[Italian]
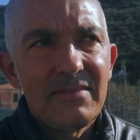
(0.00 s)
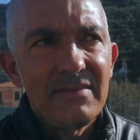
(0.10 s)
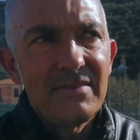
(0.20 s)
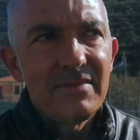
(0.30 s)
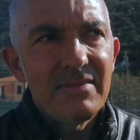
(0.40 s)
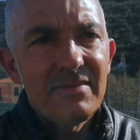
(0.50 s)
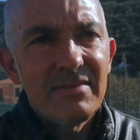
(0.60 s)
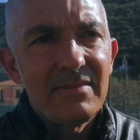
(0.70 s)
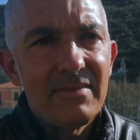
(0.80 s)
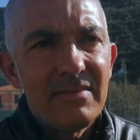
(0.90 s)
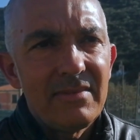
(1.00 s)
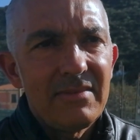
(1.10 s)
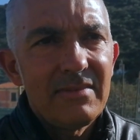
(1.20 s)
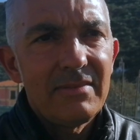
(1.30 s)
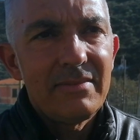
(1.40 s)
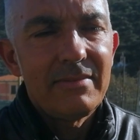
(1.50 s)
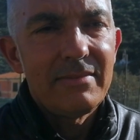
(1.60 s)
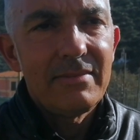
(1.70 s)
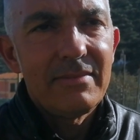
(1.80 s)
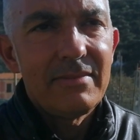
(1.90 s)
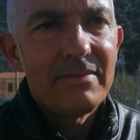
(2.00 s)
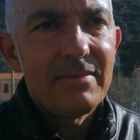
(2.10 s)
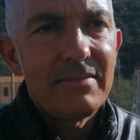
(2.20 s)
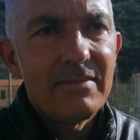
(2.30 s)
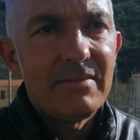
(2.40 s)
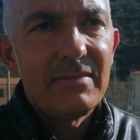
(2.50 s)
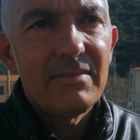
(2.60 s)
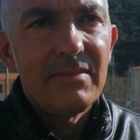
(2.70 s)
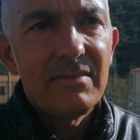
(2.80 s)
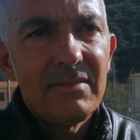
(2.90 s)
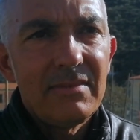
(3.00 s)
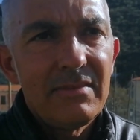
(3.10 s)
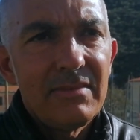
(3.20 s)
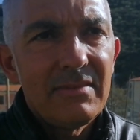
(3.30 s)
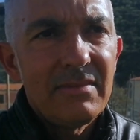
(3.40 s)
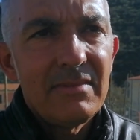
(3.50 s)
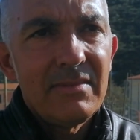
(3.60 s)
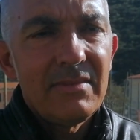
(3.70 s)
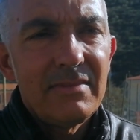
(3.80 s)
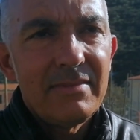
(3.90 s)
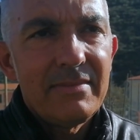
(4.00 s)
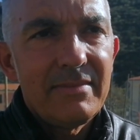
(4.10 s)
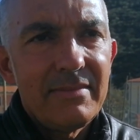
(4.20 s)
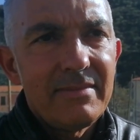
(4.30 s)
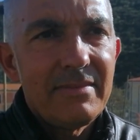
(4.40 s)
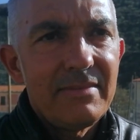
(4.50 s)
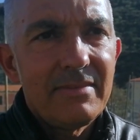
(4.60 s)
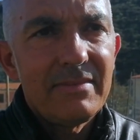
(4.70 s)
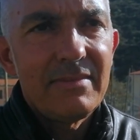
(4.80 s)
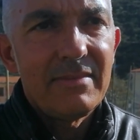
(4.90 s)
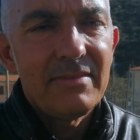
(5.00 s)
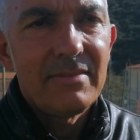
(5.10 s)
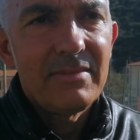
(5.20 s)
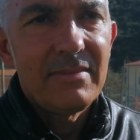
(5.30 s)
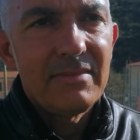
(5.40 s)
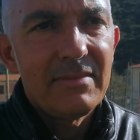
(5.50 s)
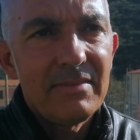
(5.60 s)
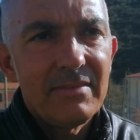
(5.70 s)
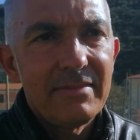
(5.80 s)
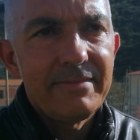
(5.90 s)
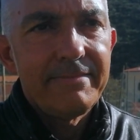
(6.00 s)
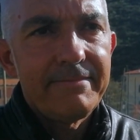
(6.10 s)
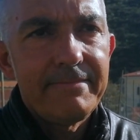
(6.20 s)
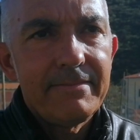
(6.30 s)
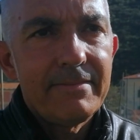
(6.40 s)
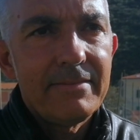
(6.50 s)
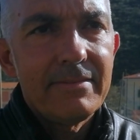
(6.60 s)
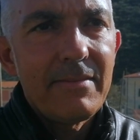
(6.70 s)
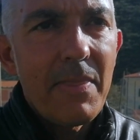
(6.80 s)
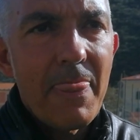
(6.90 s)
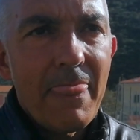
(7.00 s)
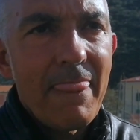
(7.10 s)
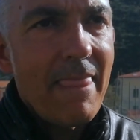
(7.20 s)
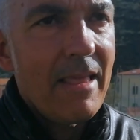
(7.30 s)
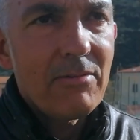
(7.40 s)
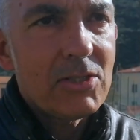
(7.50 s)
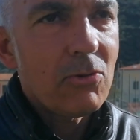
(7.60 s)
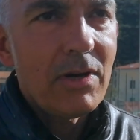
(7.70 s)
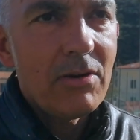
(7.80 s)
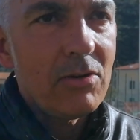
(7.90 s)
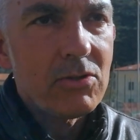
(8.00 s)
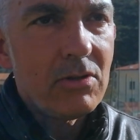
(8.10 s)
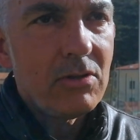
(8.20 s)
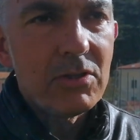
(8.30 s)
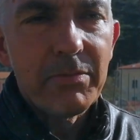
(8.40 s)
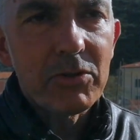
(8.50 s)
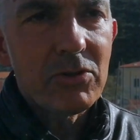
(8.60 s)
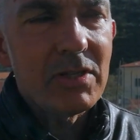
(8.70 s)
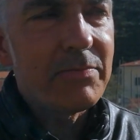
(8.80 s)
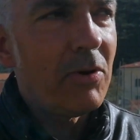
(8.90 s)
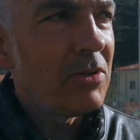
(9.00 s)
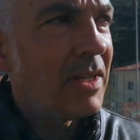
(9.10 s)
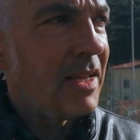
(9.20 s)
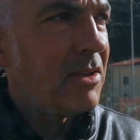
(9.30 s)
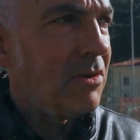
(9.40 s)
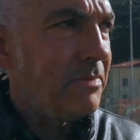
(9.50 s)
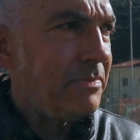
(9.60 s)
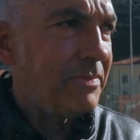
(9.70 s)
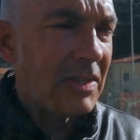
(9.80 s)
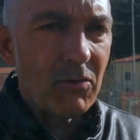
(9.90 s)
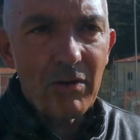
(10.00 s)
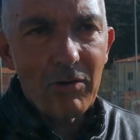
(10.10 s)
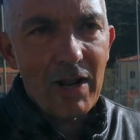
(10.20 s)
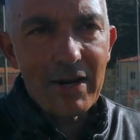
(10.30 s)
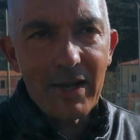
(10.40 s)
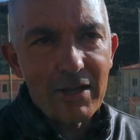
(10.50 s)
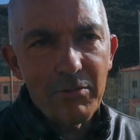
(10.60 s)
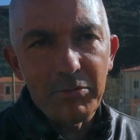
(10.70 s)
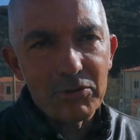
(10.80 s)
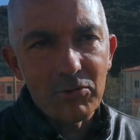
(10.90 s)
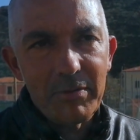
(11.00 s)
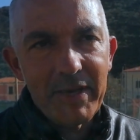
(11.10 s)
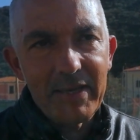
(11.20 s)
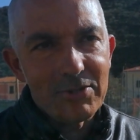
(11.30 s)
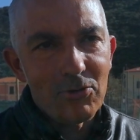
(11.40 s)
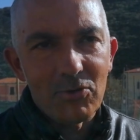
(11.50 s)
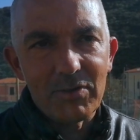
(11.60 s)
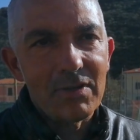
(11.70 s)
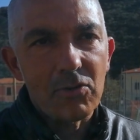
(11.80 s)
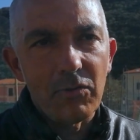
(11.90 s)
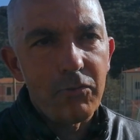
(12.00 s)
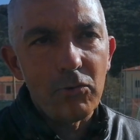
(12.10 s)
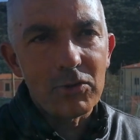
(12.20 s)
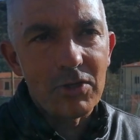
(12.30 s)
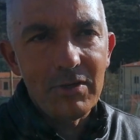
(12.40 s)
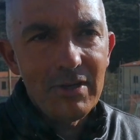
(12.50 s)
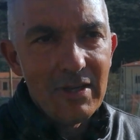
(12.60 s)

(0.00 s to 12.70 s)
dovrà fare qualcos'altro? Ci si dovrà inserire qualcuno di diverso? Si andrà avanti con chi c'è? questo qua non lo so, non ti posso rispondere, io devo lavorare anche un po' su di me, sono, sono fuso,